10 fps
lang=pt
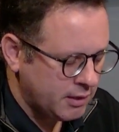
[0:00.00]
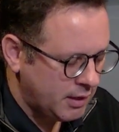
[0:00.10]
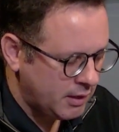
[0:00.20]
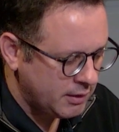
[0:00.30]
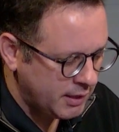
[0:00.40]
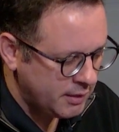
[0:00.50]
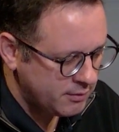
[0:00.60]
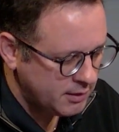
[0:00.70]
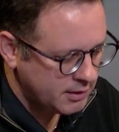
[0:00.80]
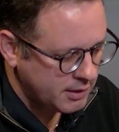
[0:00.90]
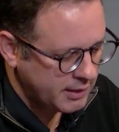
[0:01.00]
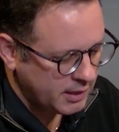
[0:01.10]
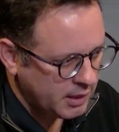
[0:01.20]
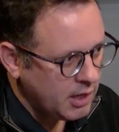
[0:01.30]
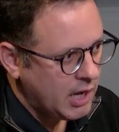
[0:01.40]
da, da receita
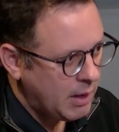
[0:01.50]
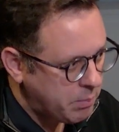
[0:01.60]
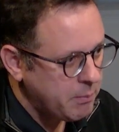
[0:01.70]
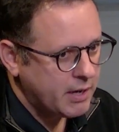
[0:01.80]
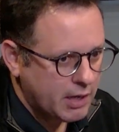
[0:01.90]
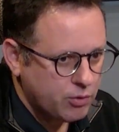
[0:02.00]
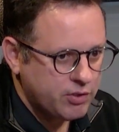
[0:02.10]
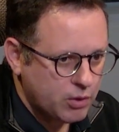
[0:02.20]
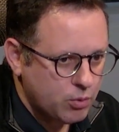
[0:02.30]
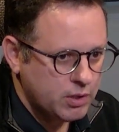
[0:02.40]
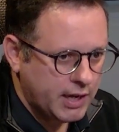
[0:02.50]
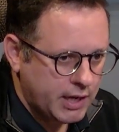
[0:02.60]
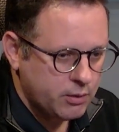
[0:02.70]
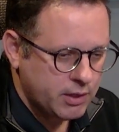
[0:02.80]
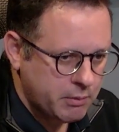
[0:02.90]
dela é para o mercado
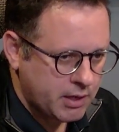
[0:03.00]
secundário, né?